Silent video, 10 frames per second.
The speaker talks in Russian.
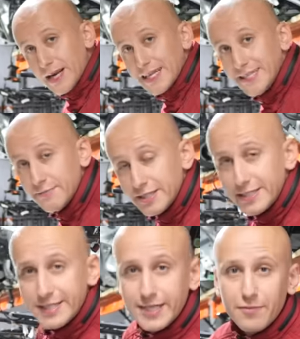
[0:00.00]

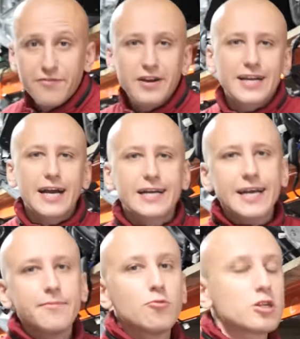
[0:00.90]
Проходимость системы
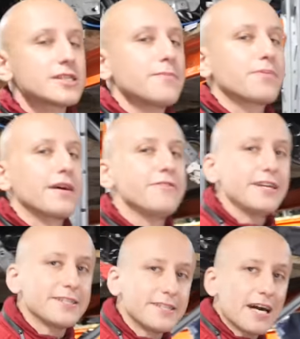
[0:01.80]
ВКГ можно
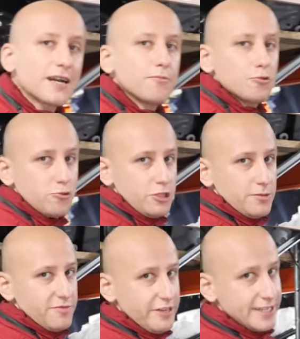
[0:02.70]
проверить на
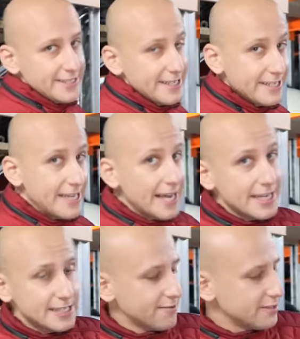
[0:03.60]
работающем двигателе. Для
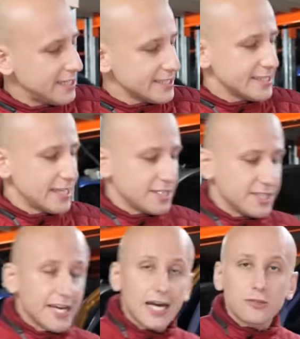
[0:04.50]
этого достаточно